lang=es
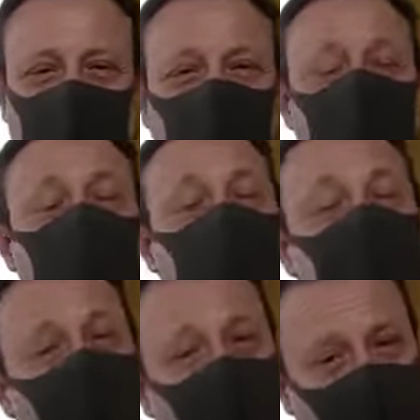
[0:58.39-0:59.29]
Más
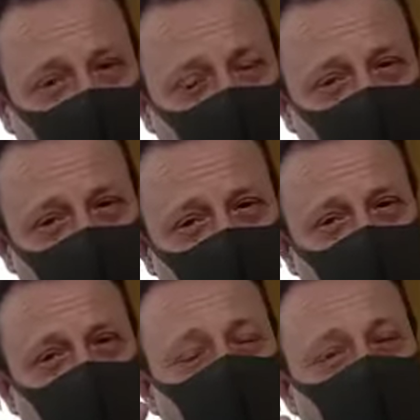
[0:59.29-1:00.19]
bien,
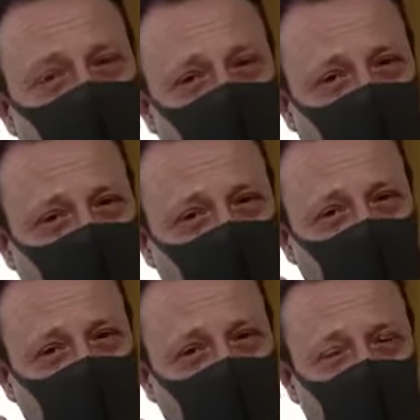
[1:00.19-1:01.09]
Invito
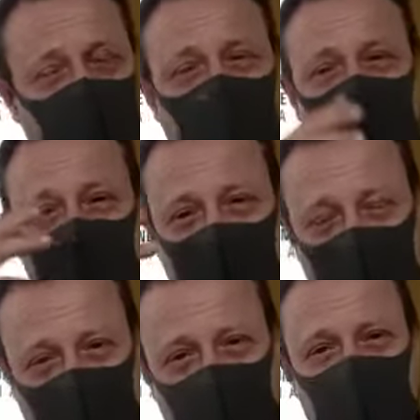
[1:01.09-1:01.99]
a
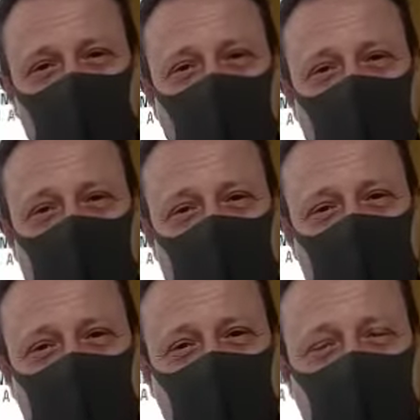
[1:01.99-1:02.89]
las
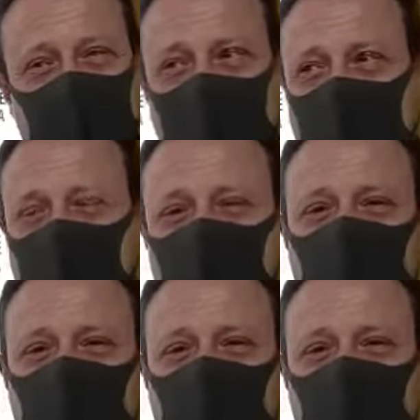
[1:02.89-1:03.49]
autoridades y a los